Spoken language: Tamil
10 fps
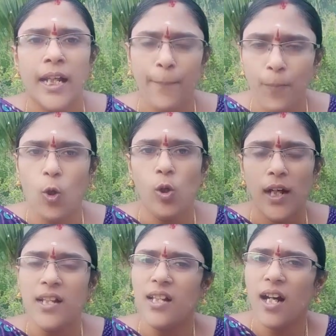இப்போ
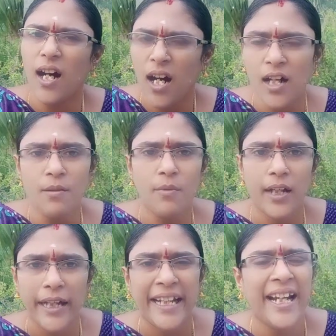அந்த ஆன்மா
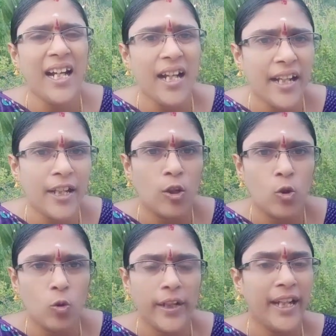எங்கே
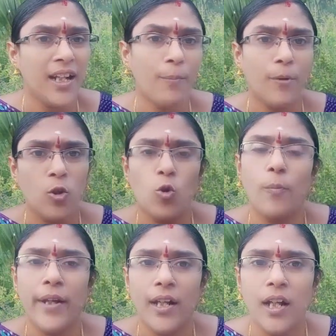இருக்கும் என்ன பண்ணும்
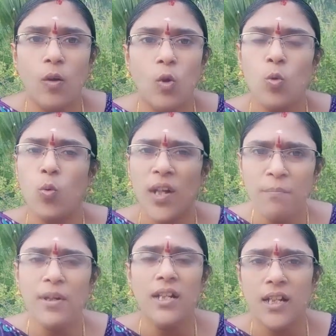அப்படின்னா ஒரு
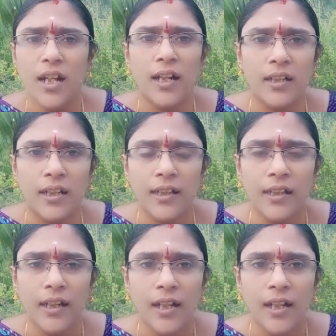ஒன்பது நாட்கள்